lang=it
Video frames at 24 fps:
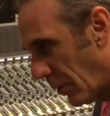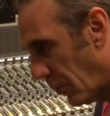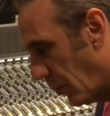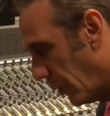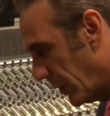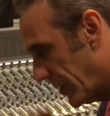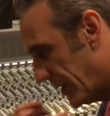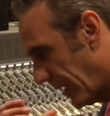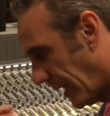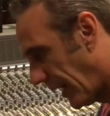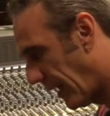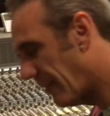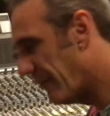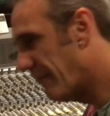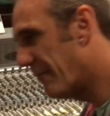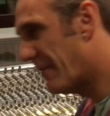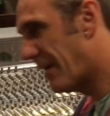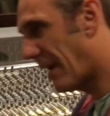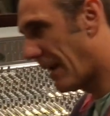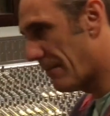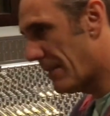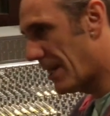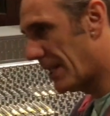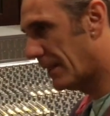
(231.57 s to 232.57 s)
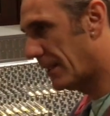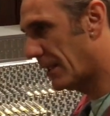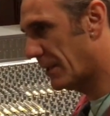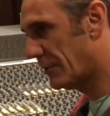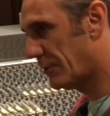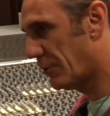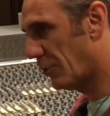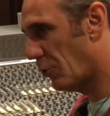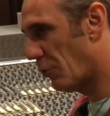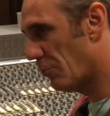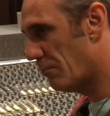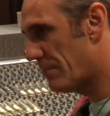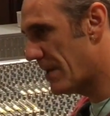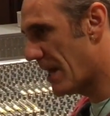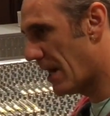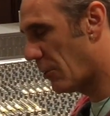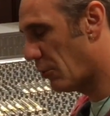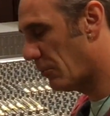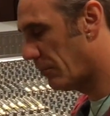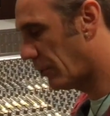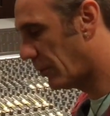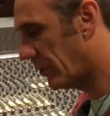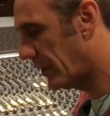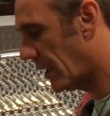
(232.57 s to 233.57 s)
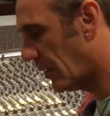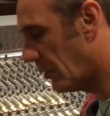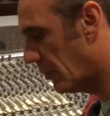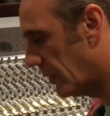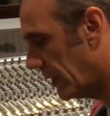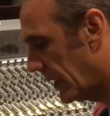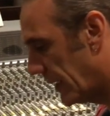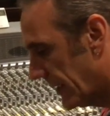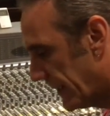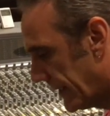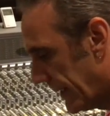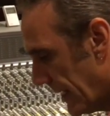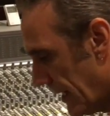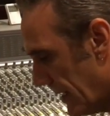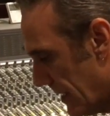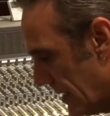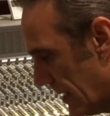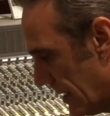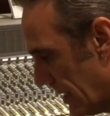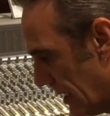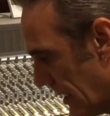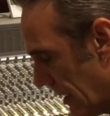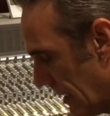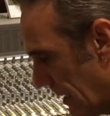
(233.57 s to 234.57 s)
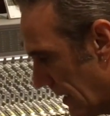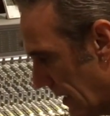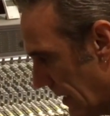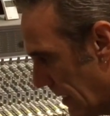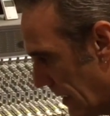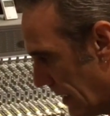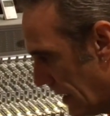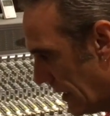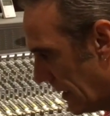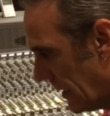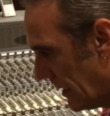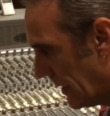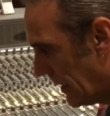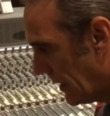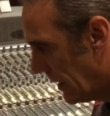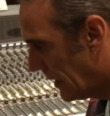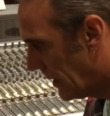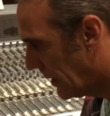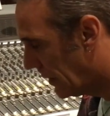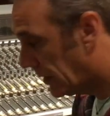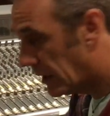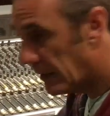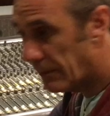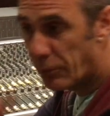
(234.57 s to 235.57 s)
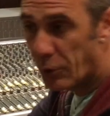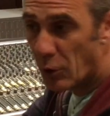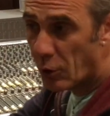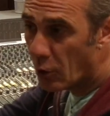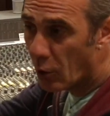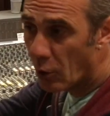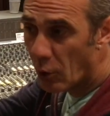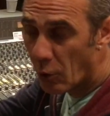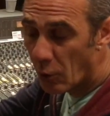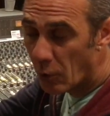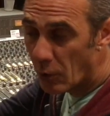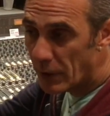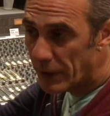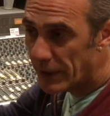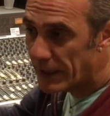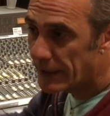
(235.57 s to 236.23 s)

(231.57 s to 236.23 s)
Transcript: in cui c'era veramente solo il piano protagonista, tipo